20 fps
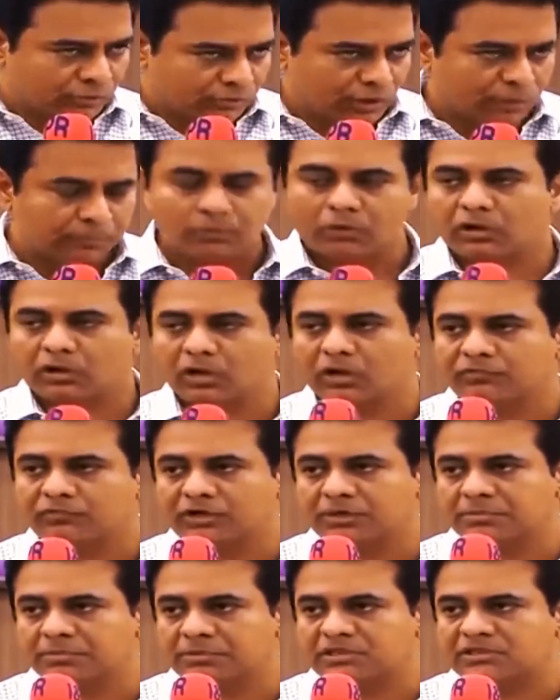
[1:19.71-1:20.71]
నేను హృదయపూర్వకంగా
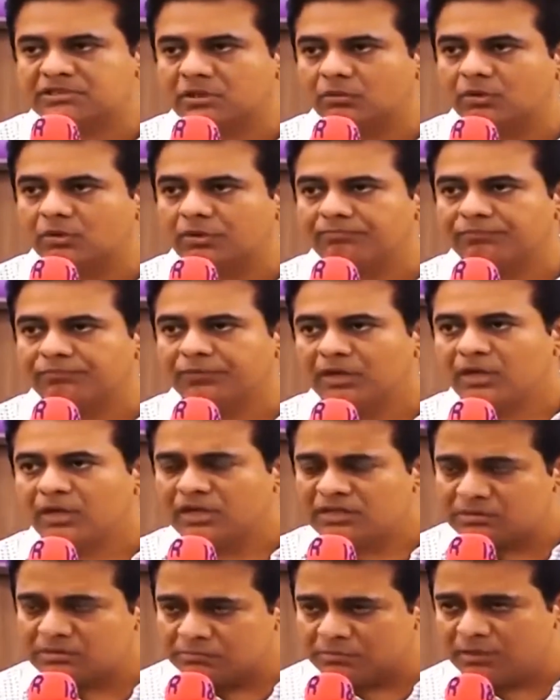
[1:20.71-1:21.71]
విజ్ఞప్తి చేస్తా ఉన్నా
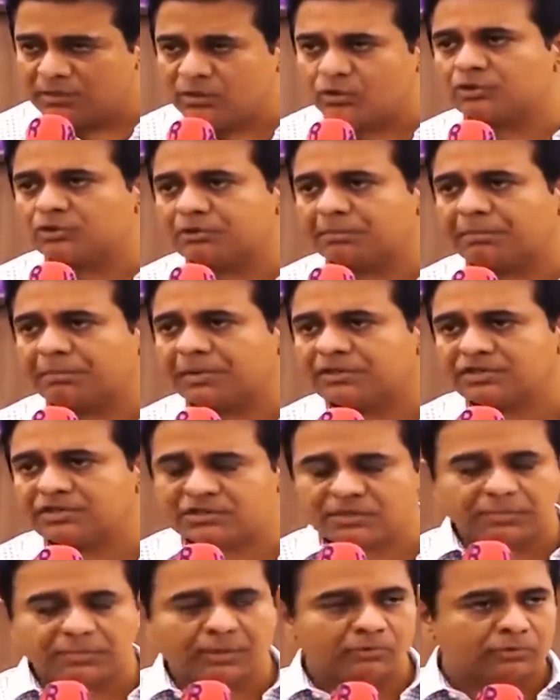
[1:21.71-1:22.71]
ఇది మీకోసం
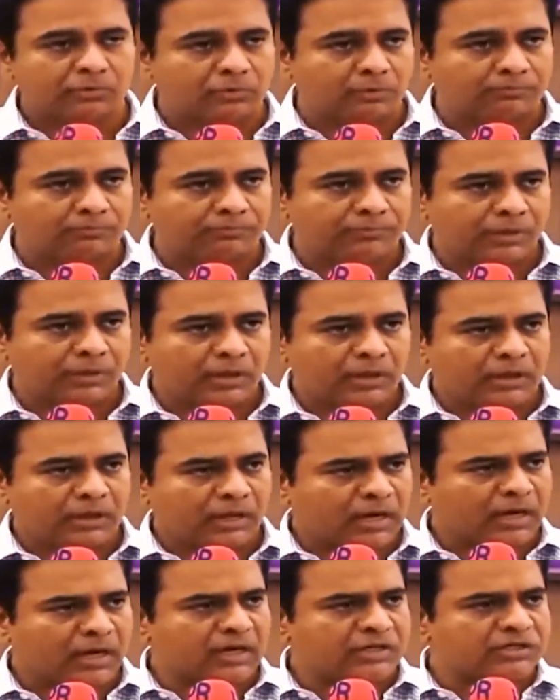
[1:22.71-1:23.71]
పనిచేసే ప్రభుత్వం
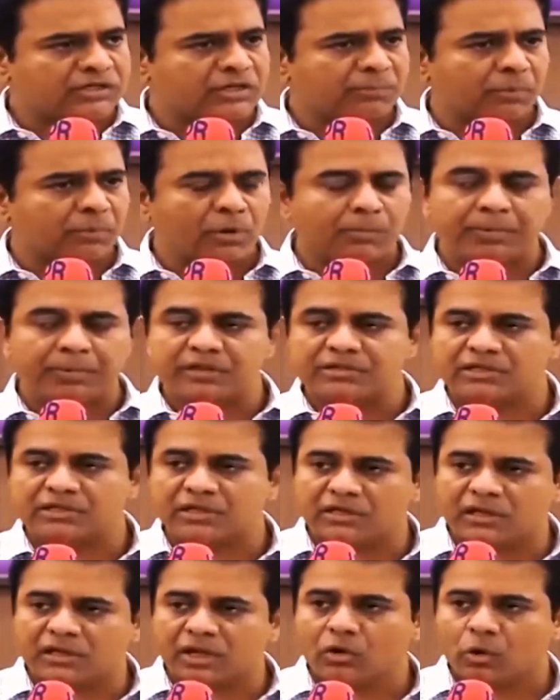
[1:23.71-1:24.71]
ఎక్కడైనా చిన్న పొరపాటు
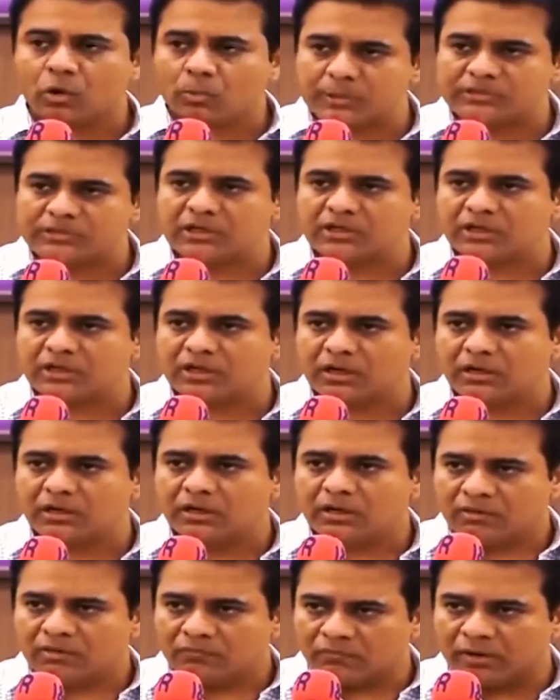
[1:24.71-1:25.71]
జరిగినా లోపం జరిగినా
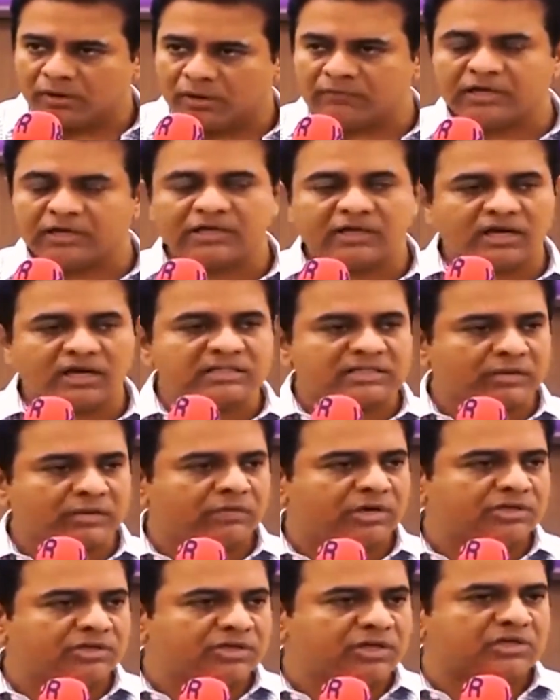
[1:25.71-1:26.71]
వెంటనే
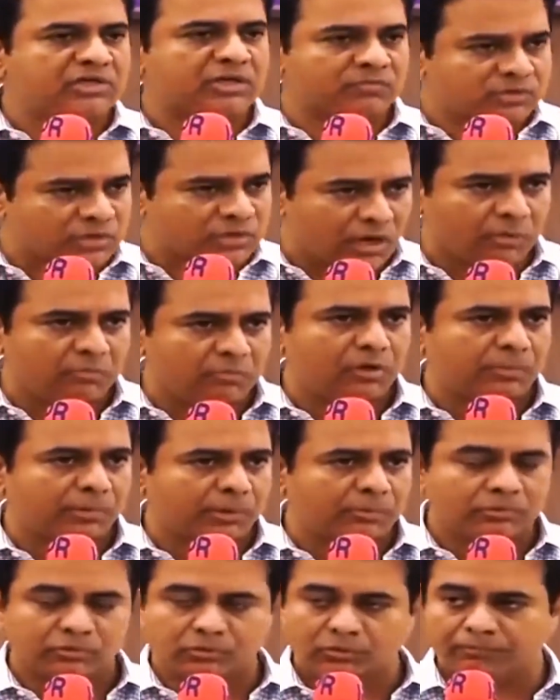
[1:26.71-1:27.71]
సవరించే సంస్కారం ఉన్న
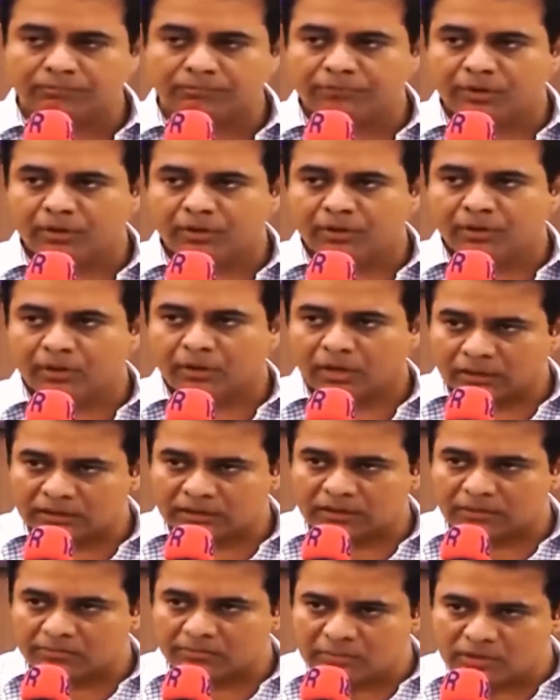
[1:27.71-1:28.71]
ప్రభుత్వం
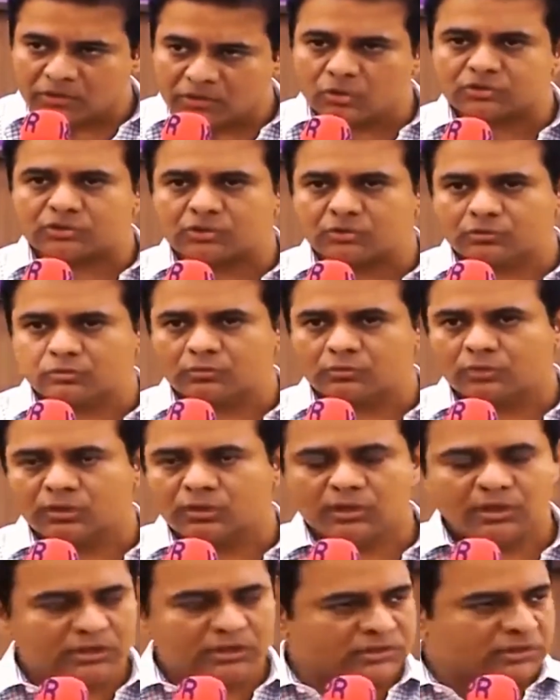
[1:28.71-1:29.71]
అందుకే మీకోసం
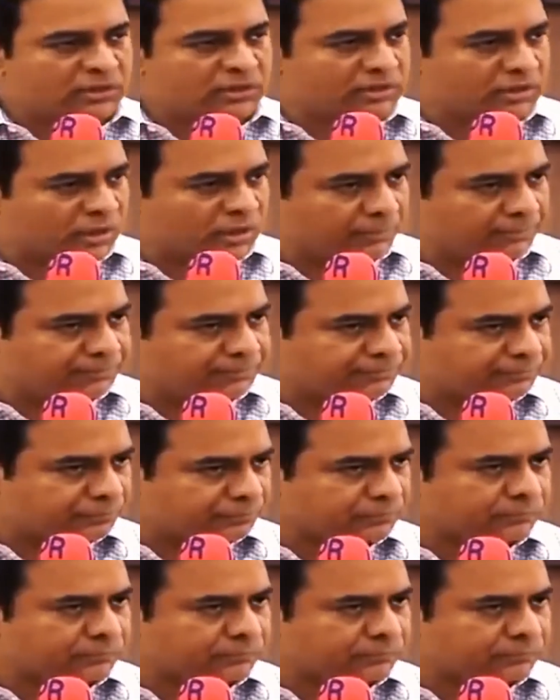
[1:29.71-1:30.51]
ఈ చిన్న చిన్న